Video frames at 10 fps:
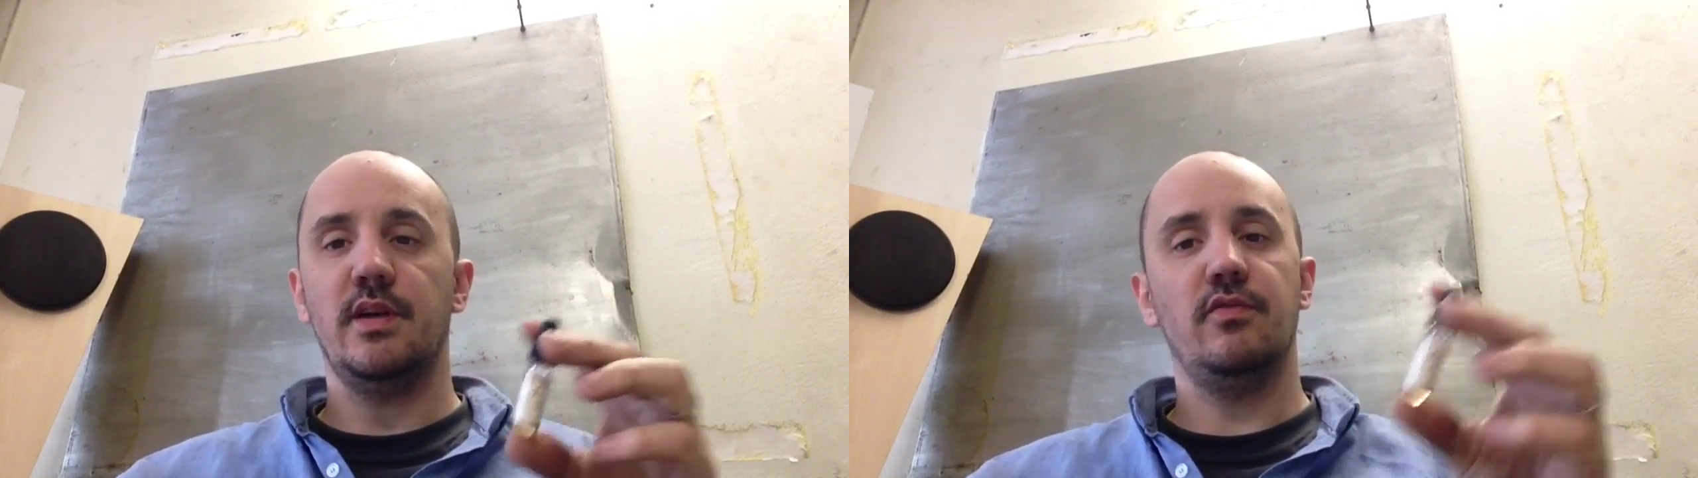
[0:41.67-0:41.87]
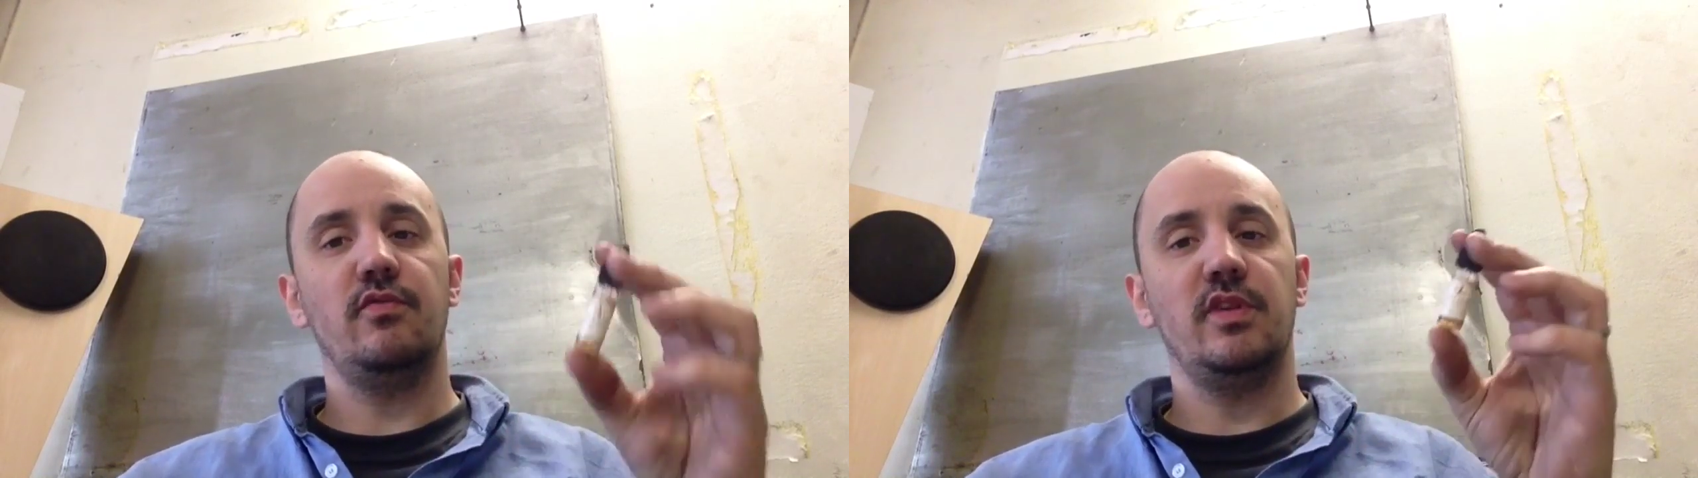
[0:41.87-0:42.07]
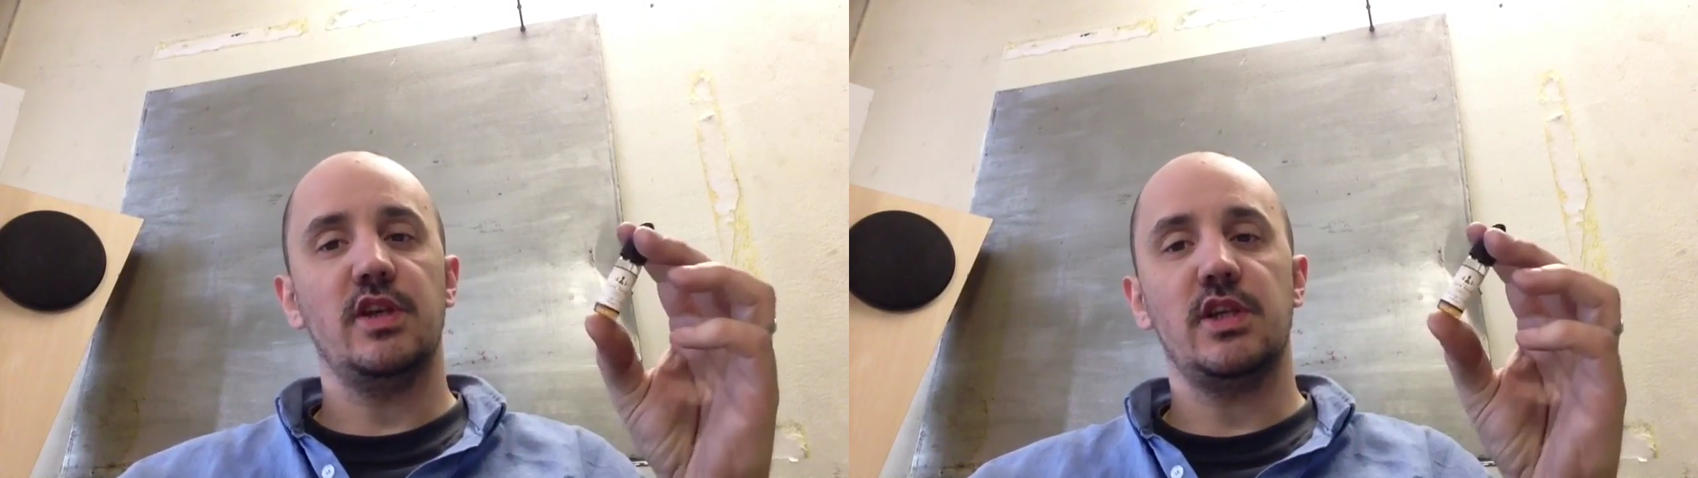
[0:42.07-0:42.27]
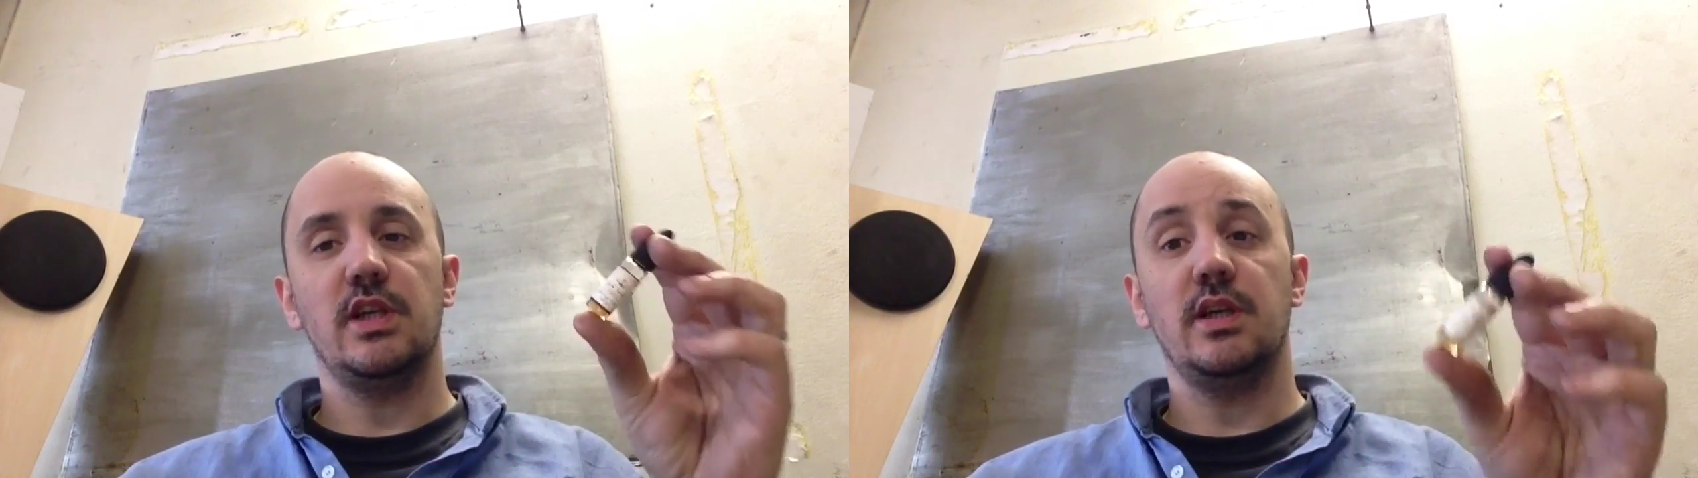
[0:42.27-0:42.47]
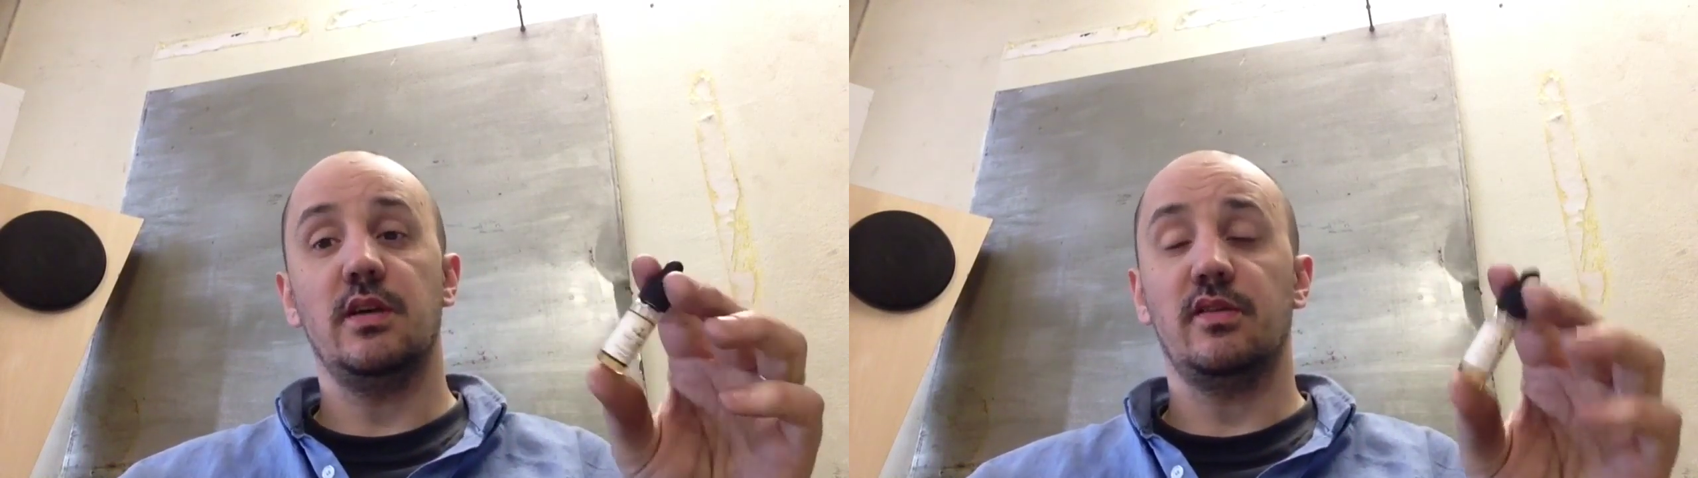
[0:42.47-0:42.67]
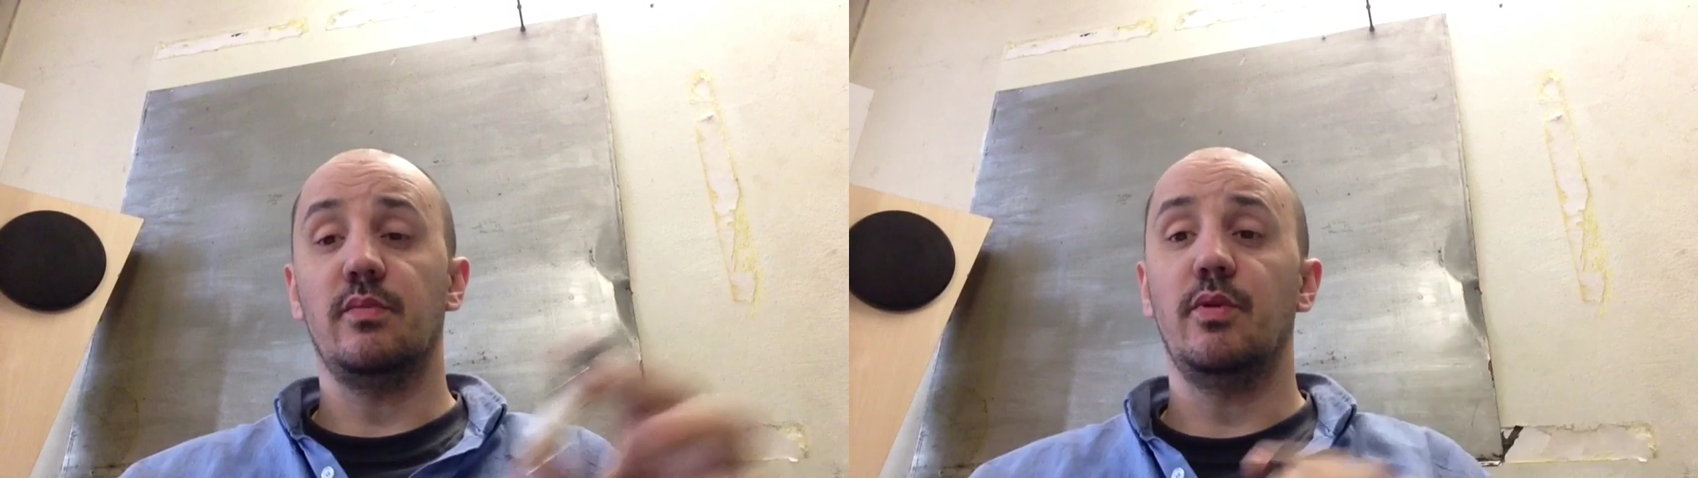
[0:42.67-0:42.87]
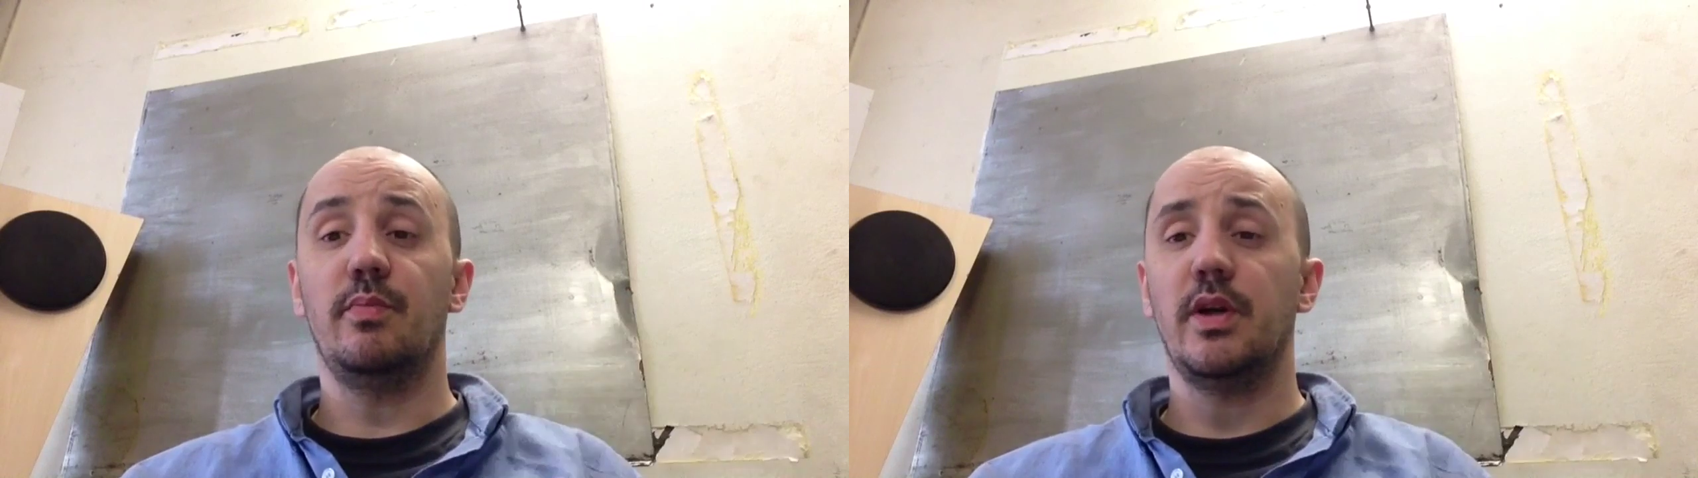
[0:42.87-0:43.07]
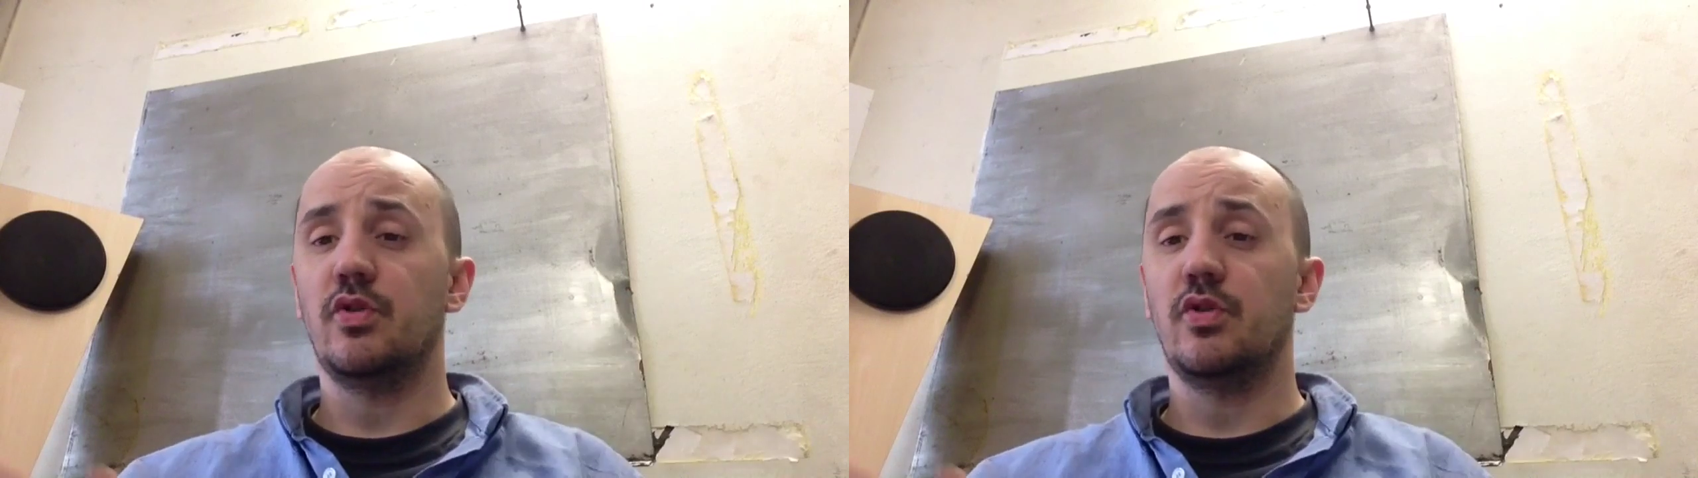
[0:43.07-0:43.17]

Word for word: Vous achetez un sample pack,